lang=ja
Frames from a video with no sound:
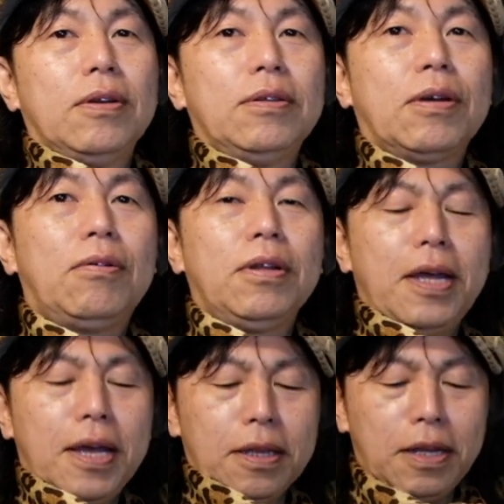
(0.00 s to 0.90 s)
でこれ
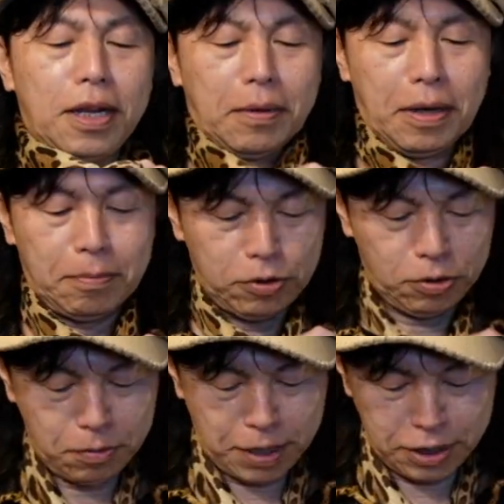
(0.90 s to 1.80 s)
でやればね
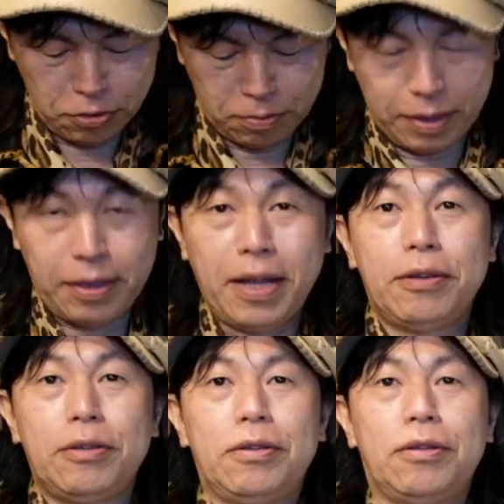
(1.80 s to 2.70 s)
結ぶ箇所
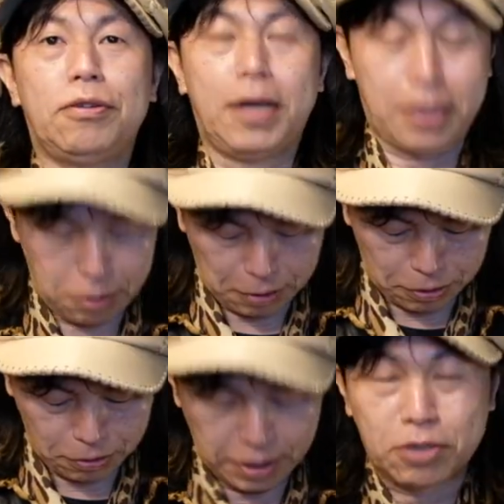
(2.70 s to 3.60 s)
ね言われたりとか
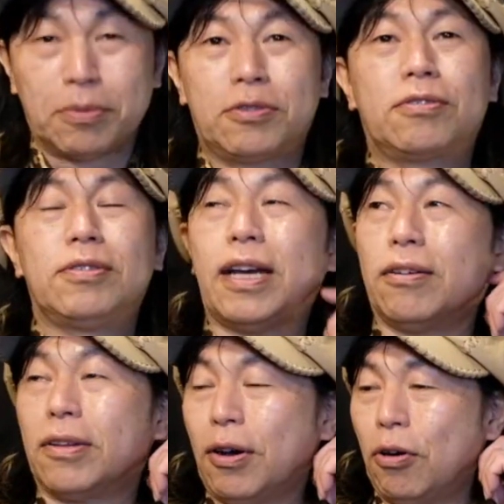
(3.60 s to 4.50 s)
する箇所も少ない
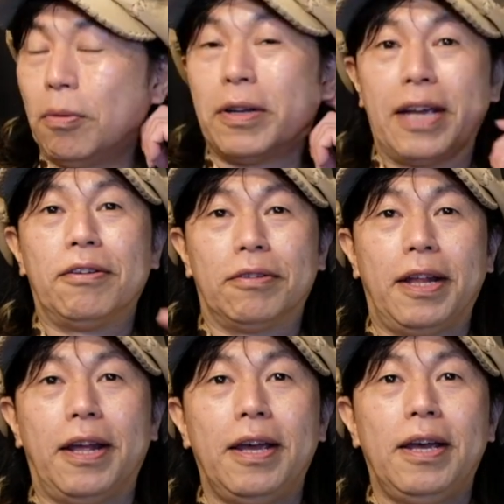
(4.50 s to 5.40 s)
のでほぼないの
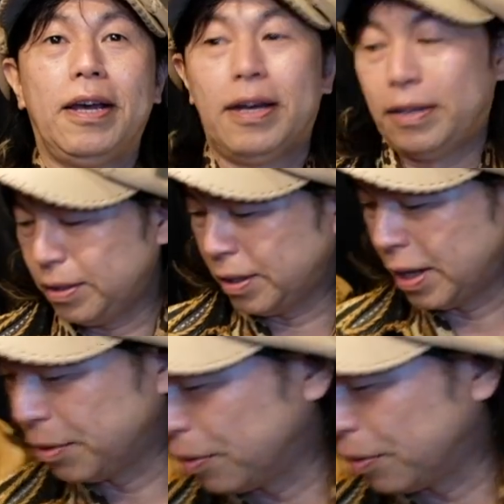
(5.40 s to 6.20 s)
で、あの